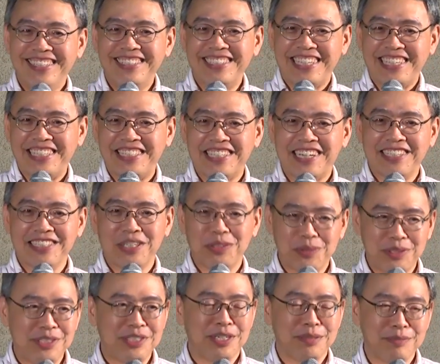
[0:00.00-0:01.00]
这一章在
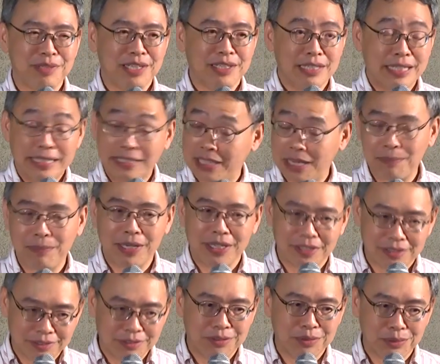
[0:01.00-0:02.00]
最前面。以前没
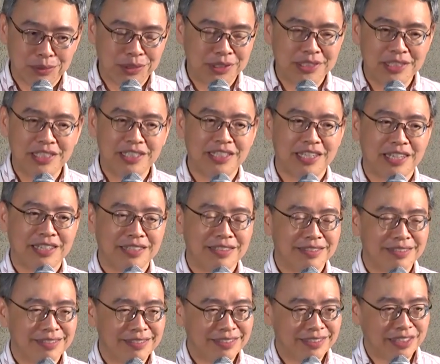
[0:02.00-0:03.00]
有五十一年。
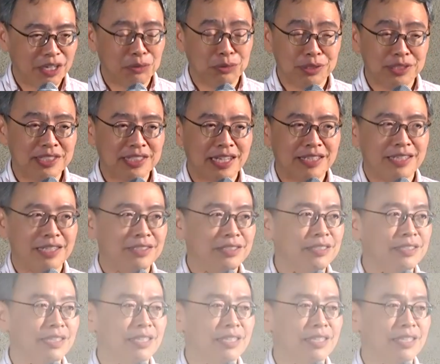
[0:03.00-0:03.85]
到五十三年之